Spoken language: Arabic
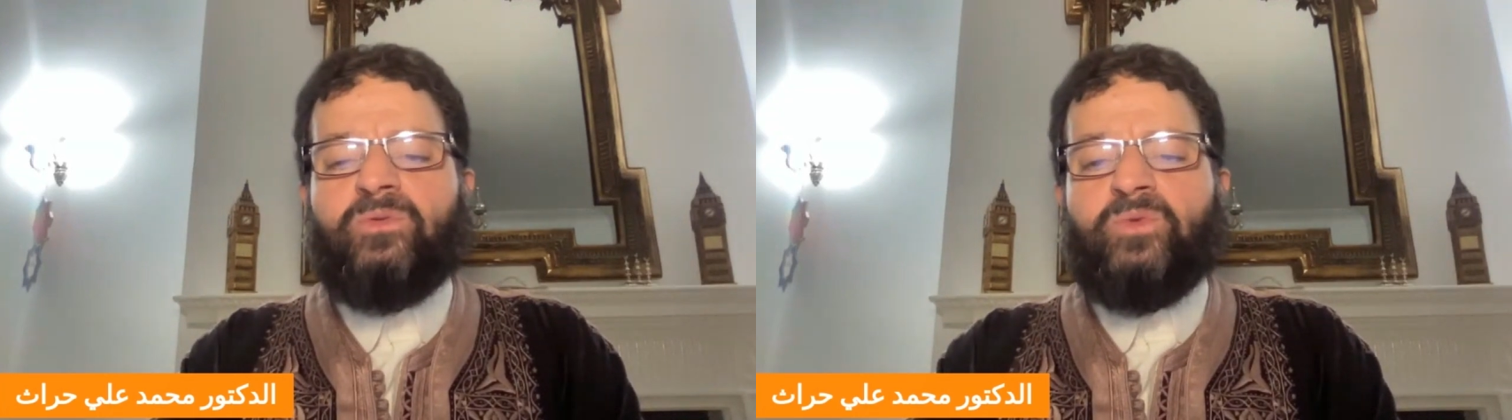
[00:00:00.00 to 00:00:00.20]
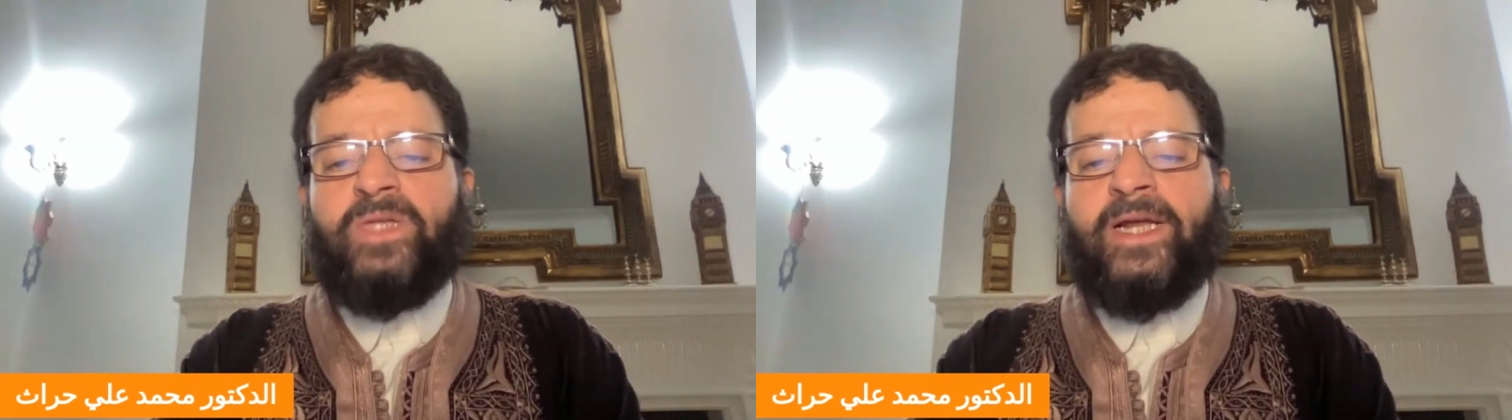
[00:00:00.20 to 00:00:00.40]

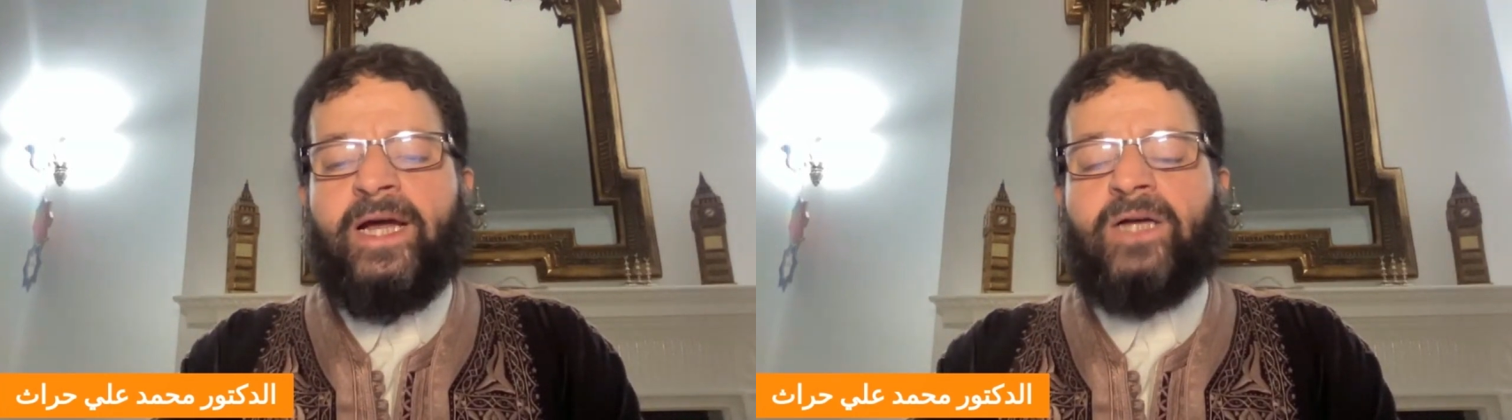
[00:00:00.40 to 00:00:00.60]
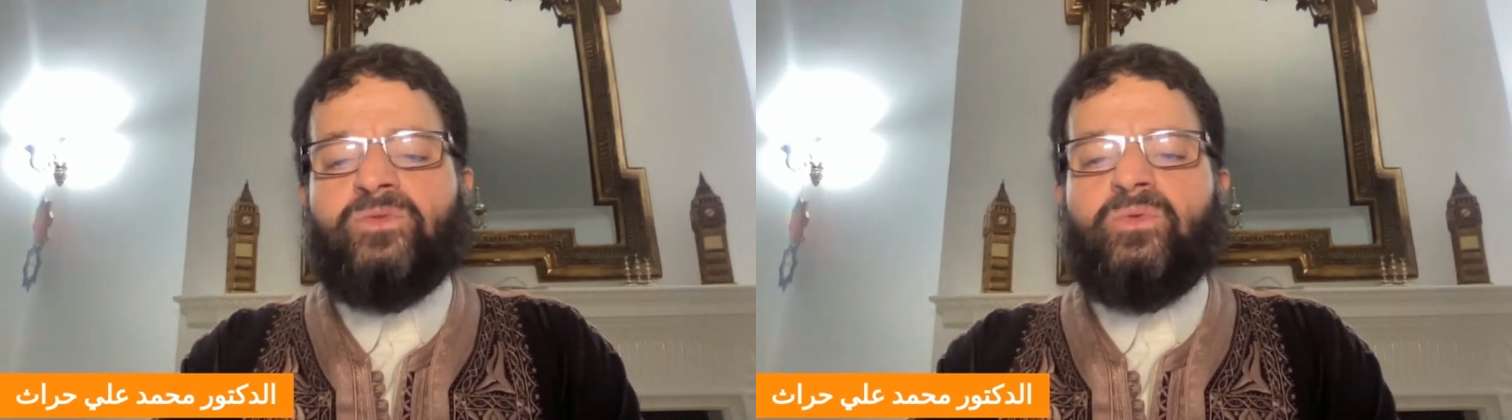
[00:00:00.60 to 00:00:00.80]

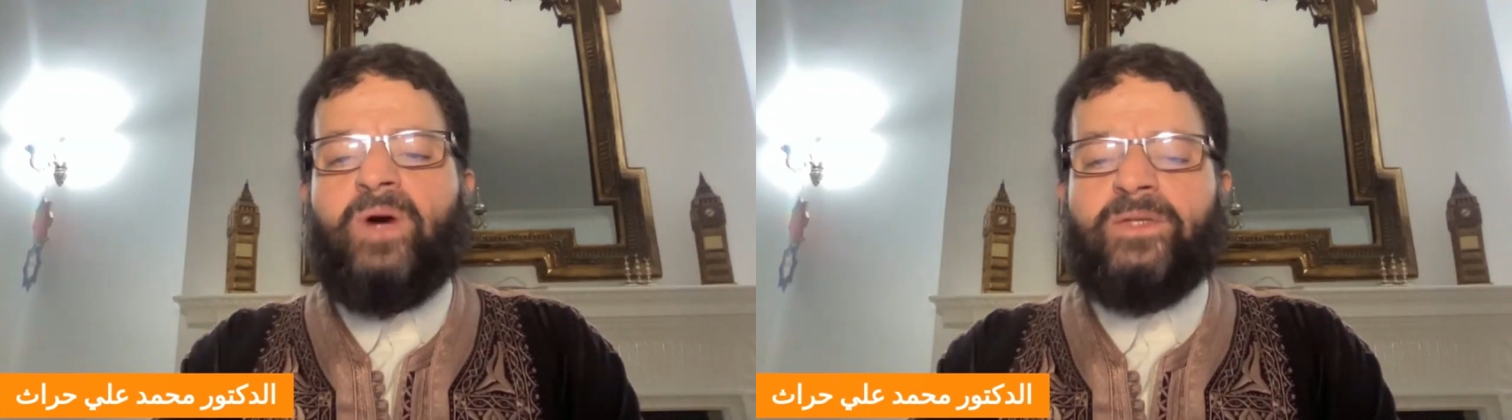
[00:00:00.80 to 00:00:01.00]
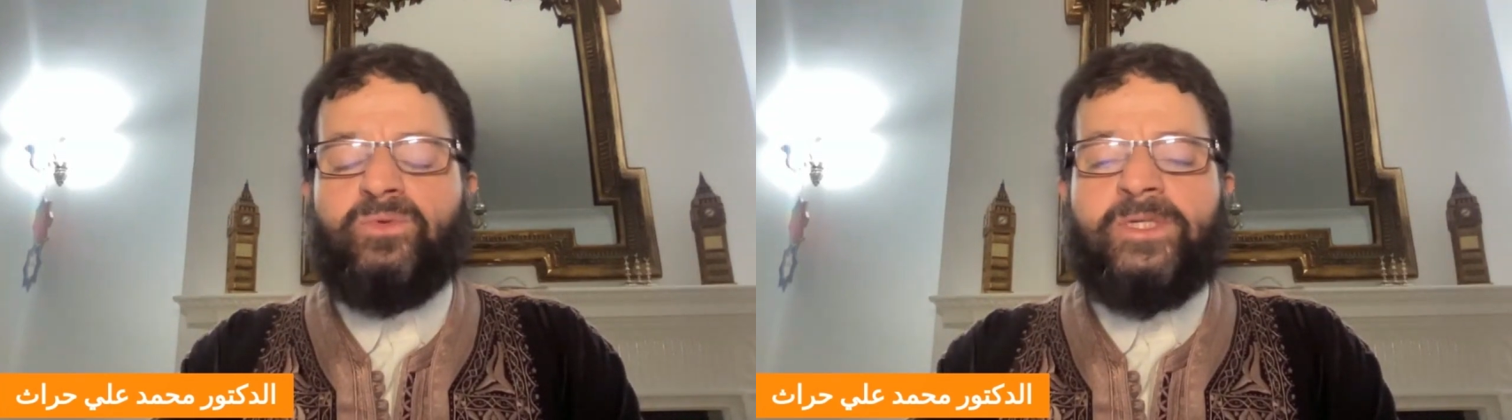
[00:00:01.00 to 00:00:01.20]
المدرعات
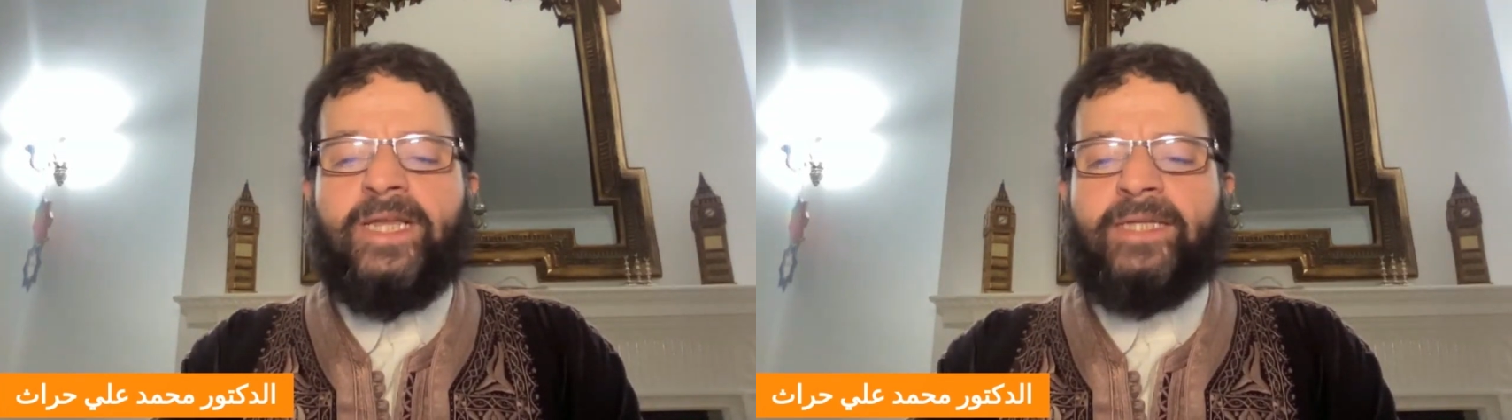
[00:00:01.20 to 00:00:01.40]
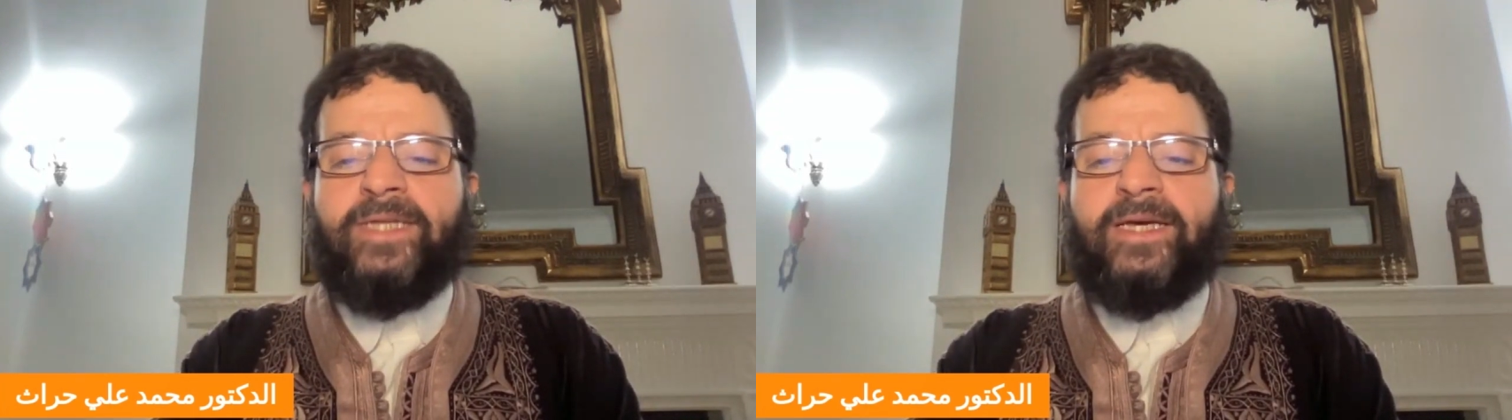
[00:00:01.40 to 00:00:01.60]
وعنده
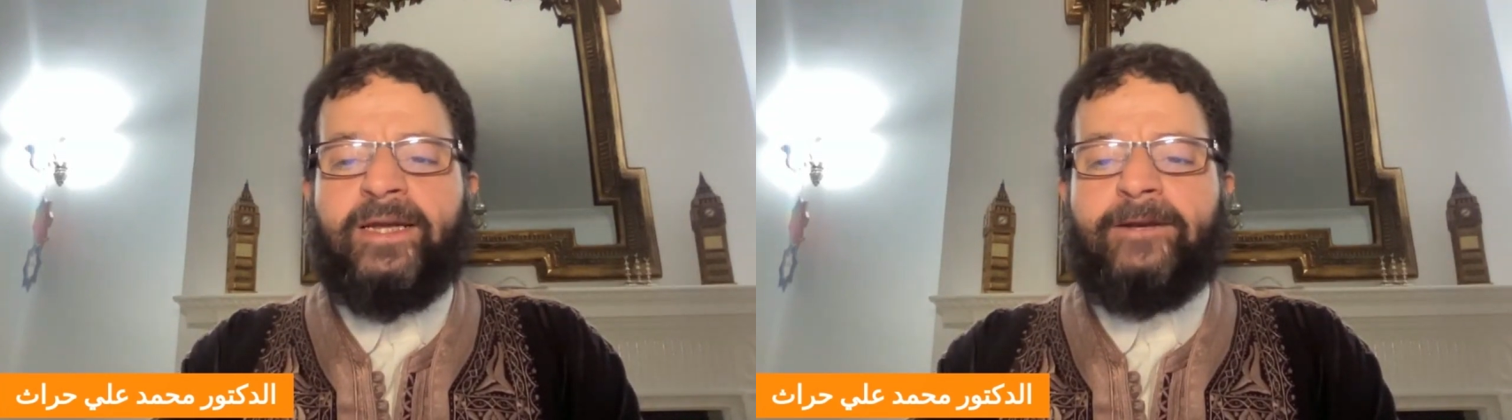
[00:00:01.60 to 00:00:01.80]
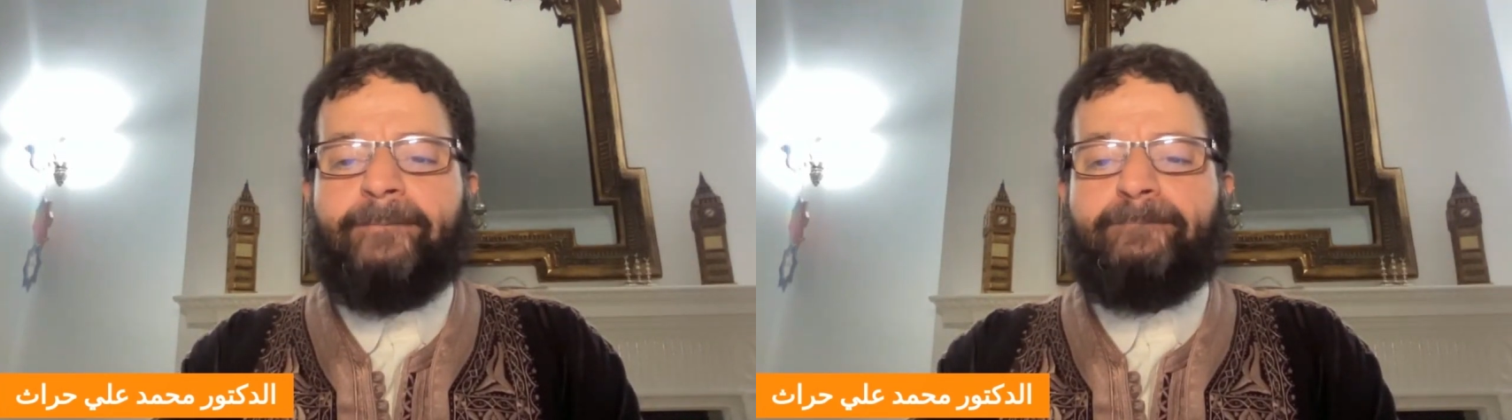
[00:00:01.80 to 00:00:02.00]
سلاح
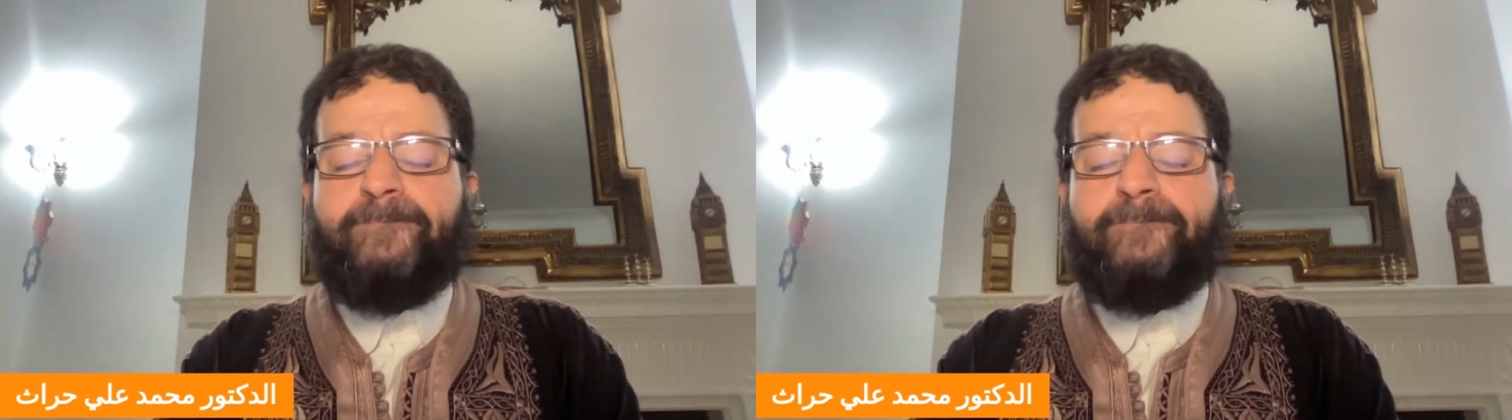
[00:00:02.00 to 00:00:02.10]
طيران